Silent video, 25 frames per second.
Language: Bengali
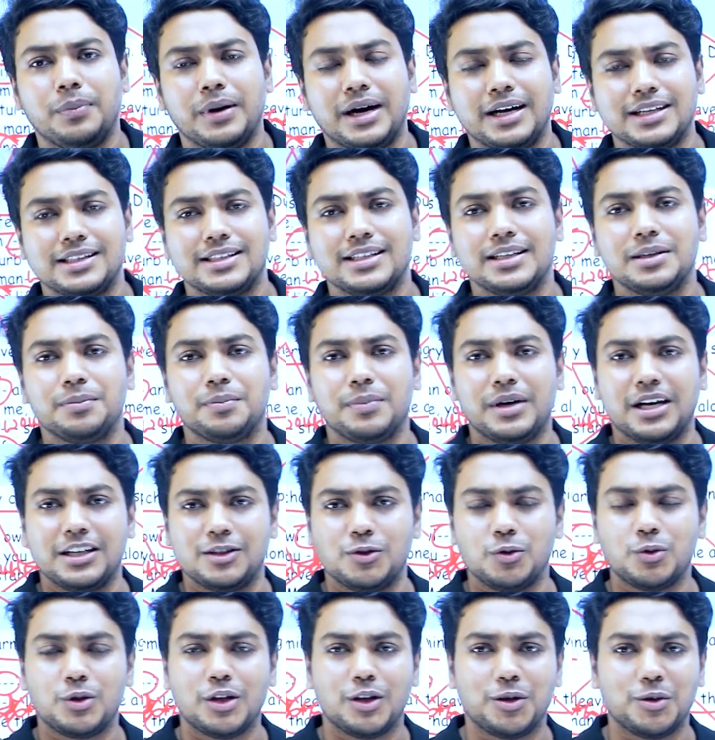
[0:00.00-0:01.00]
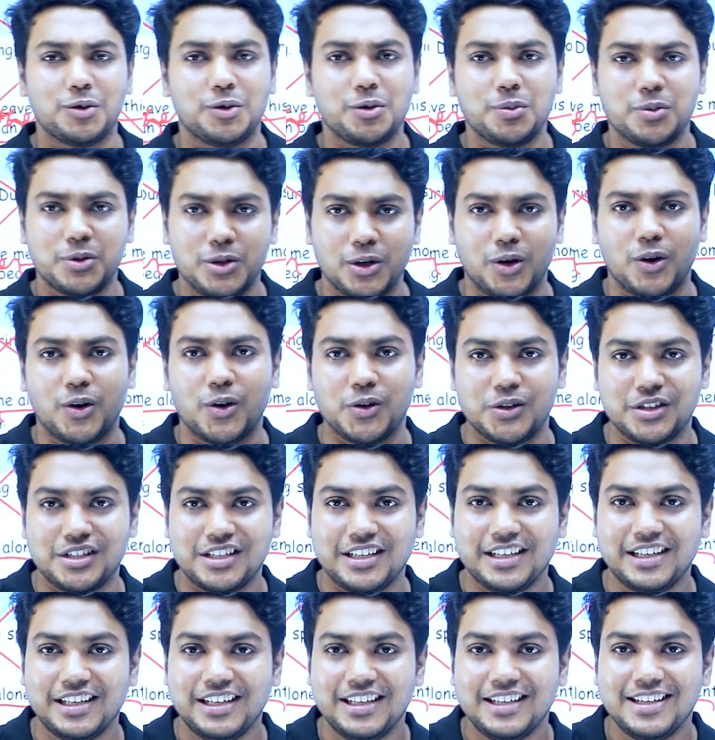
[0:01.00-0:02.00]
পাঁচে পাঁচ উঠানো খুব সহজ
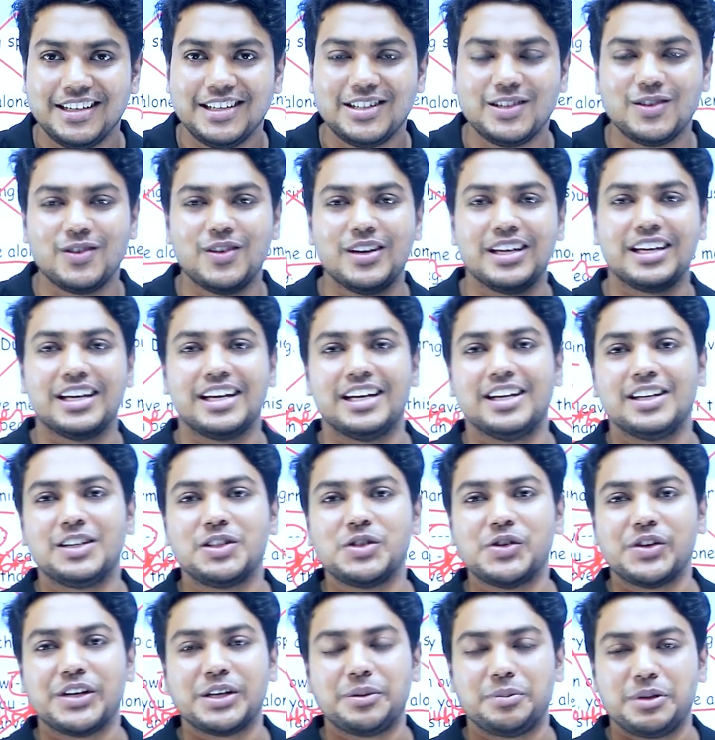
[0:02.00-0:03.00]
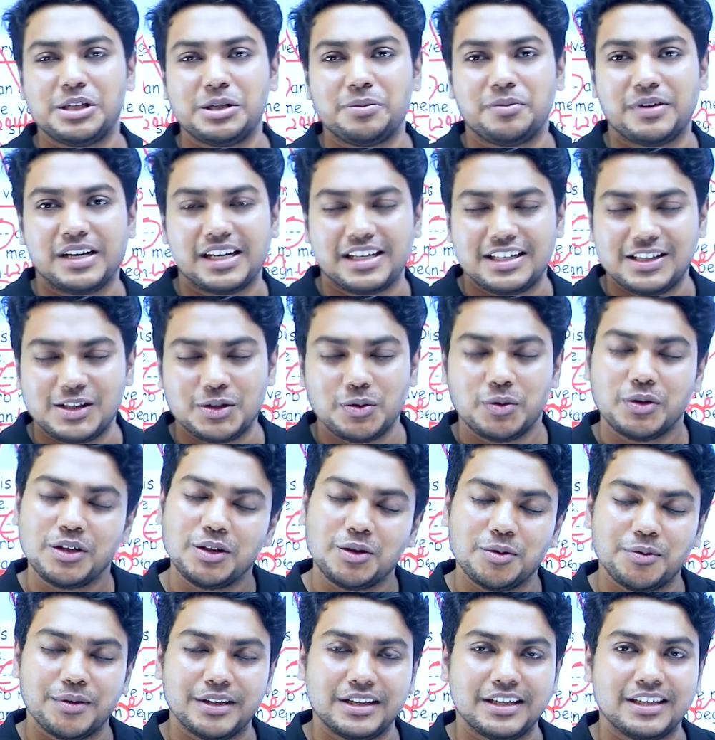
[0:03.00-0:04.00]
সো এখানে একটু অনেক বেশি প্র্যাকটিস করে
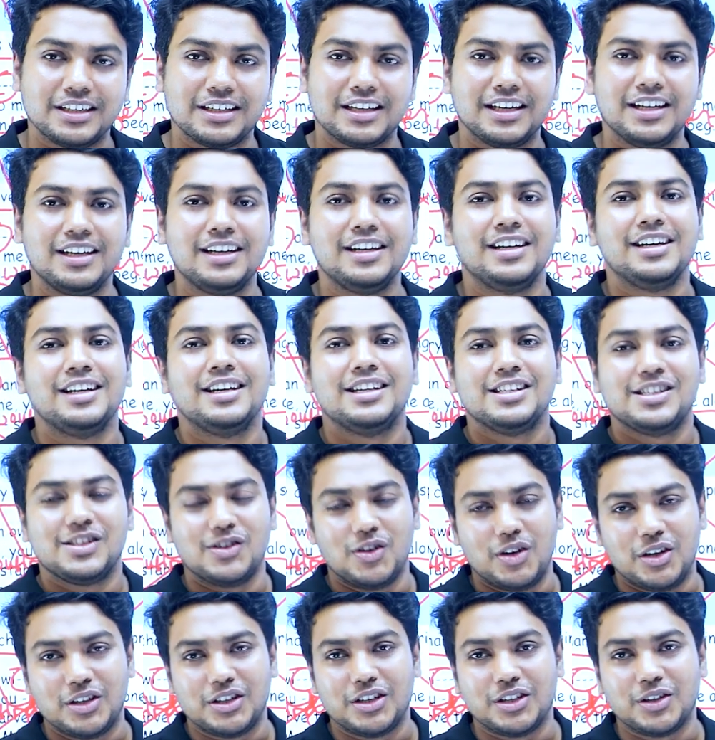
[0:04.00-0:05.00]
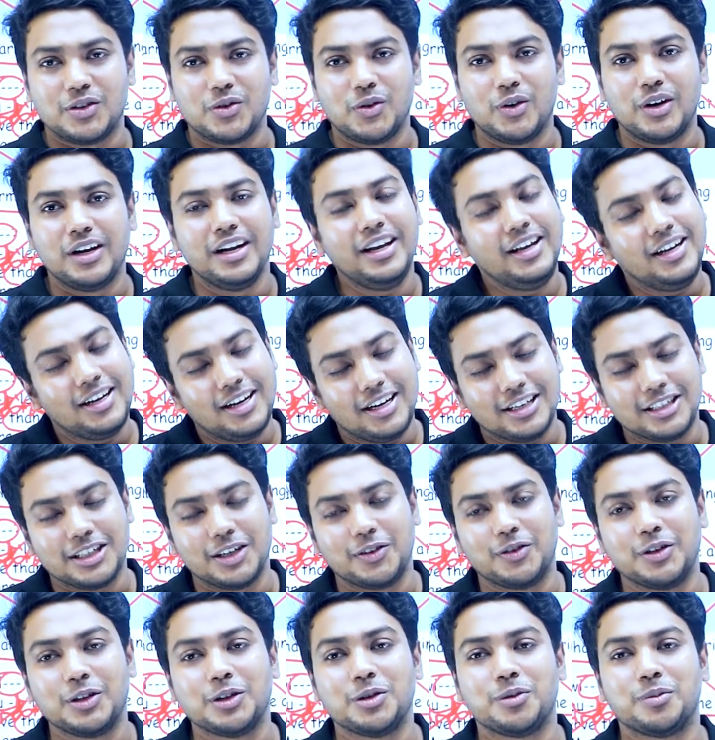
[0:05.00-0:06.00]
তোমাদেরকে সলিউশন করলেই
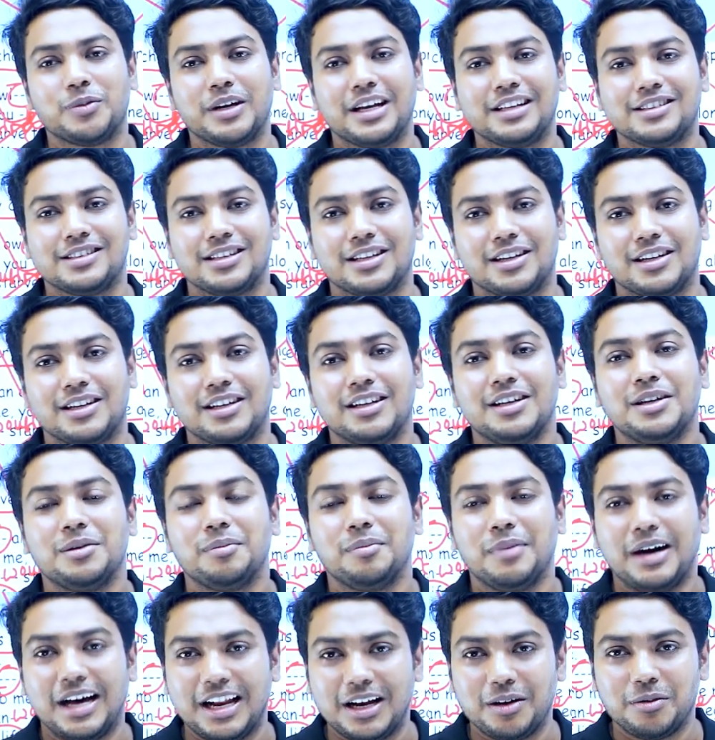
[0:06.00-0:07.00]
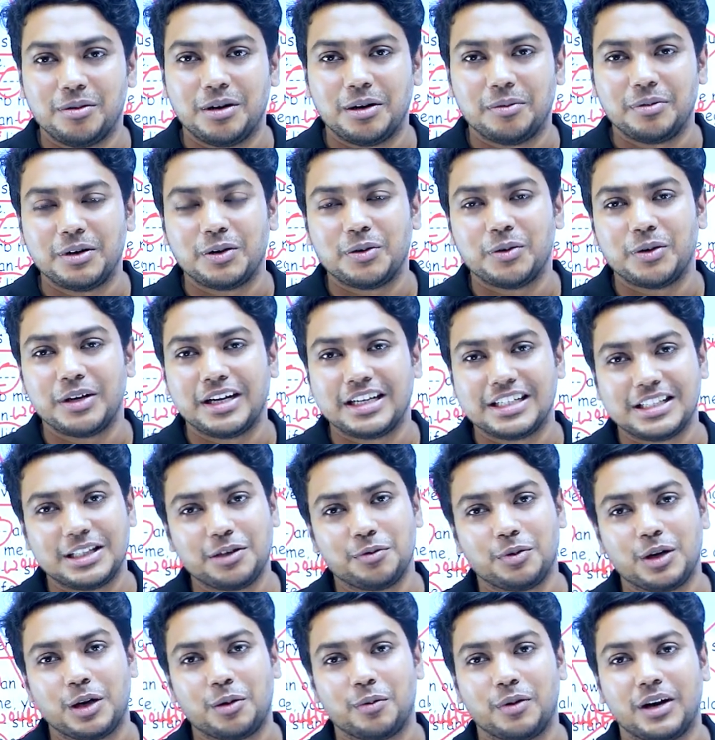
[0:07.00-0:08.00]
আশা করি তোমরা অ্যান্সার ভালোভাবে করে
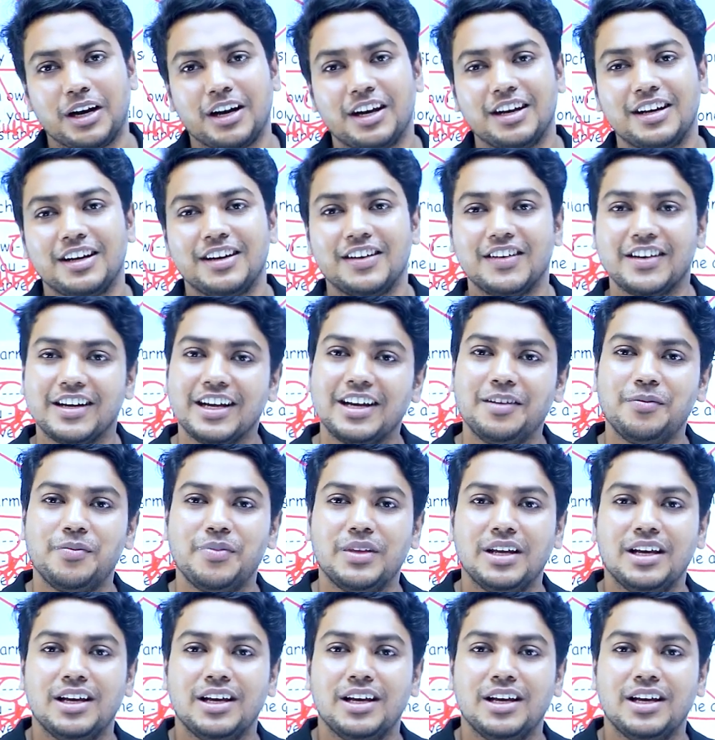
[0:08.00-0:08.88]
আসতে পারবা ওকে